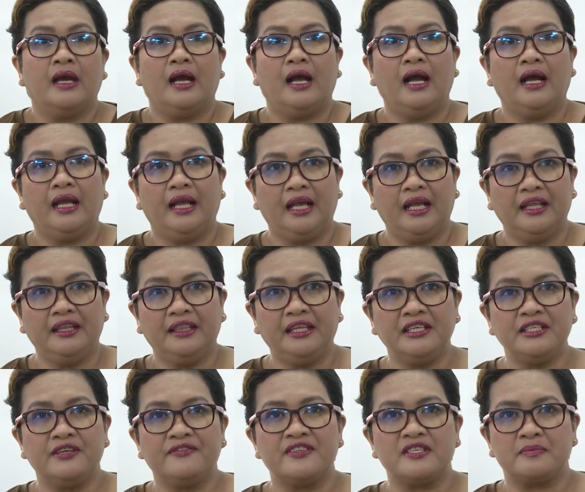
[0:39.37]
Ang
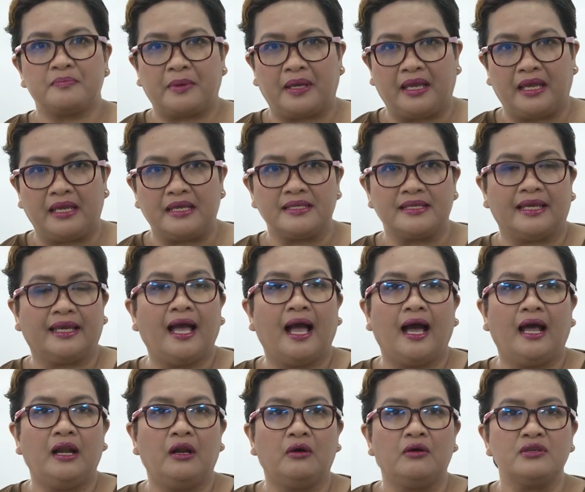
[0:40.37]
ethics of space ay
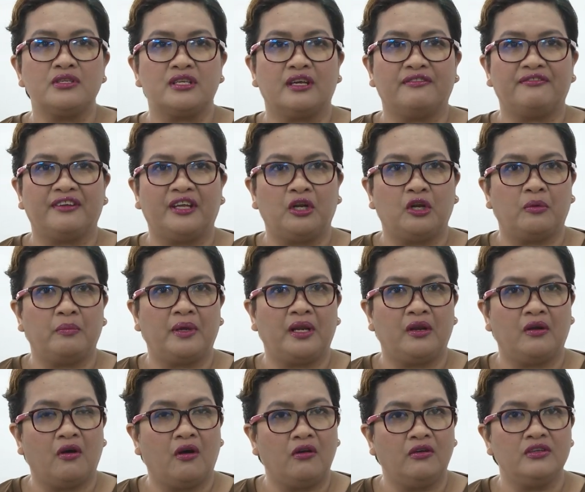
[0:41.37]
halaw sa
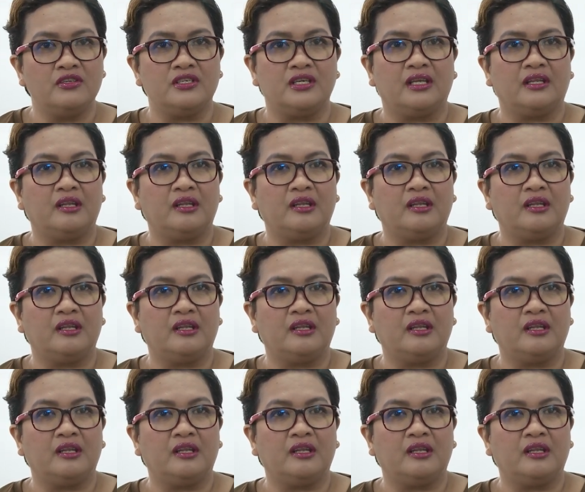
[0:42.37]
phenomenology